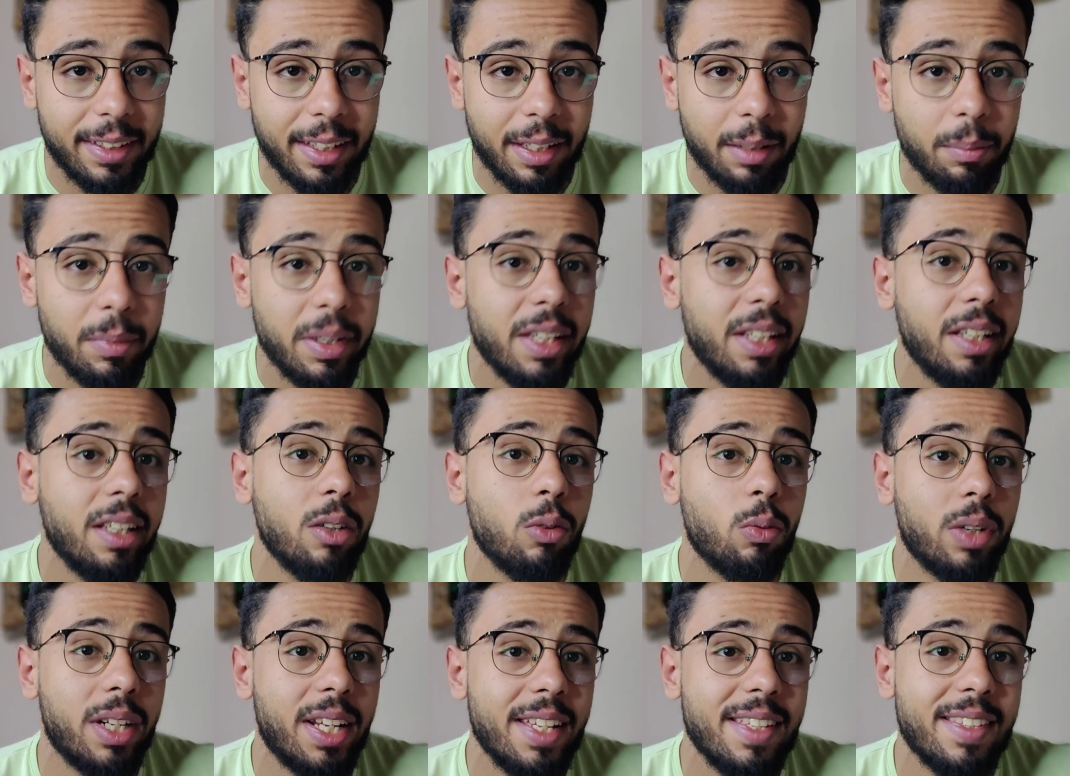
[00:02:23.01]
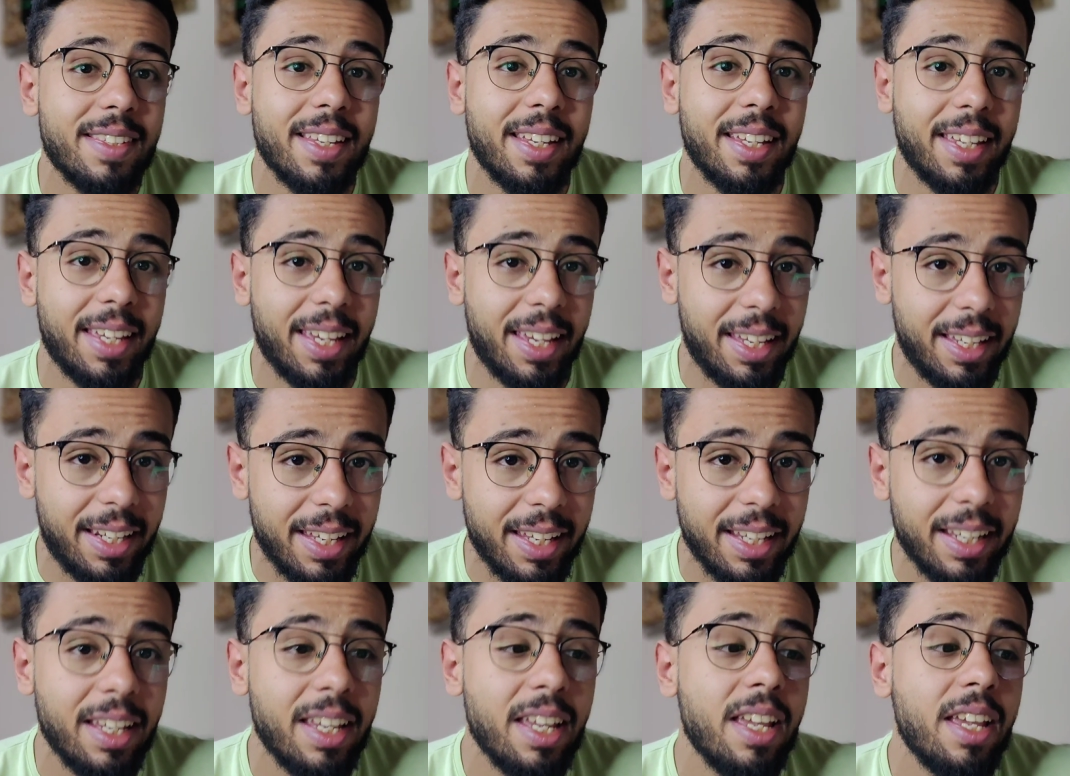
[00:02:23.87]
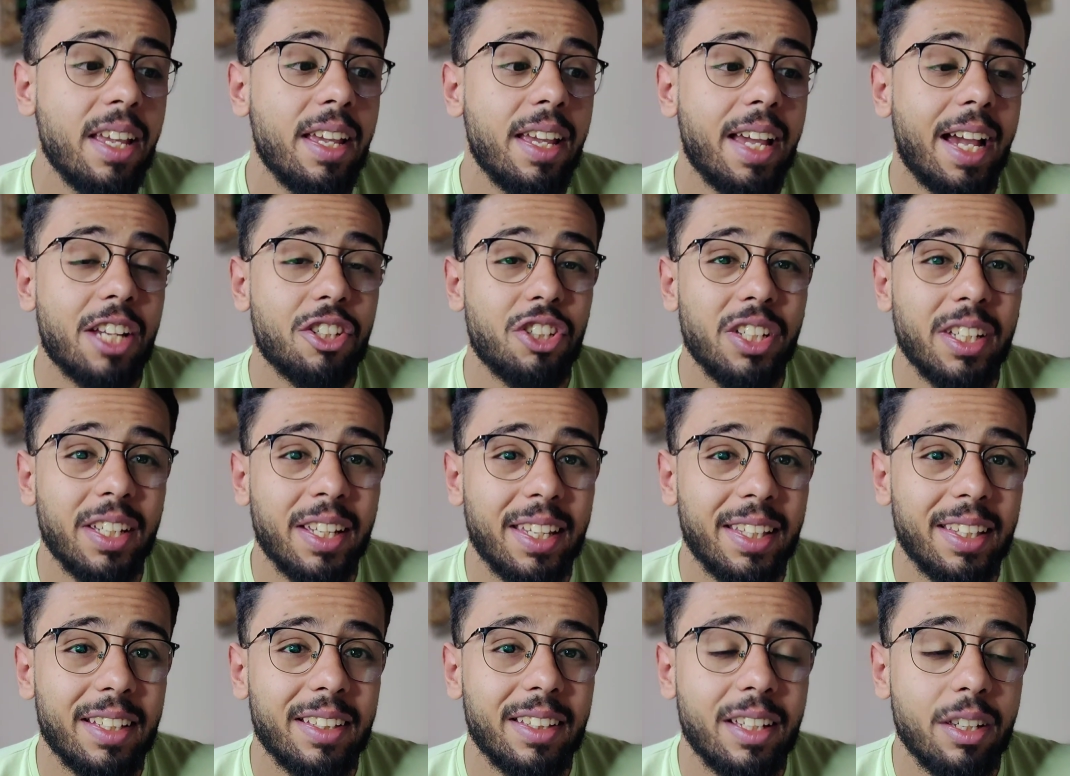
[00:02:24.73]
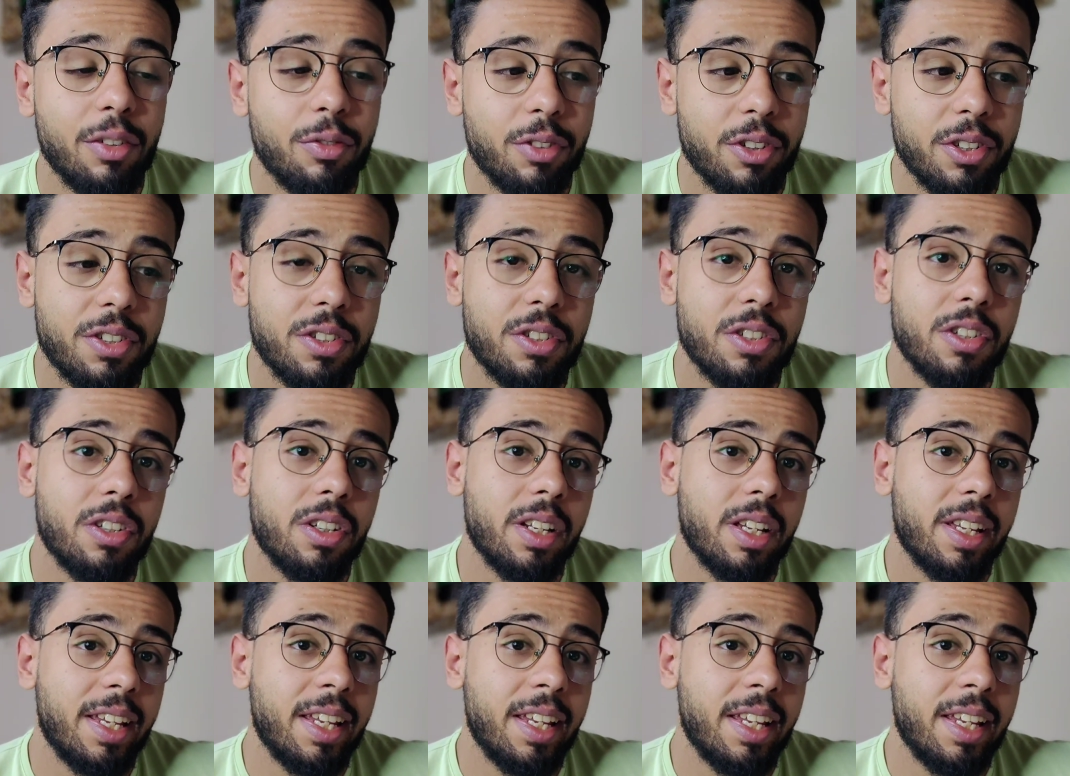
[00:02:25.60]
تجميلي وليس كعلاج عشان كده ده يفسر آه،